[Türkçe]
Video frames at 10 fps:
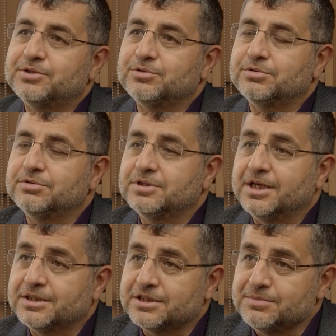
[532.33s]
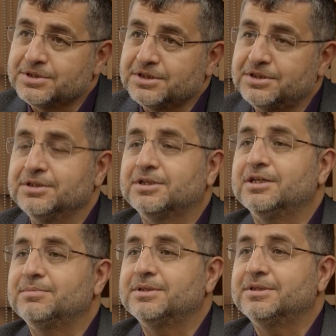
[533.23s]
Pek çok kardeşimiz işini
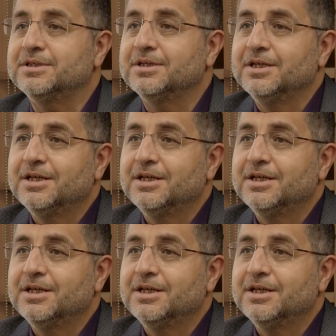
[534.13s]
kaybetti.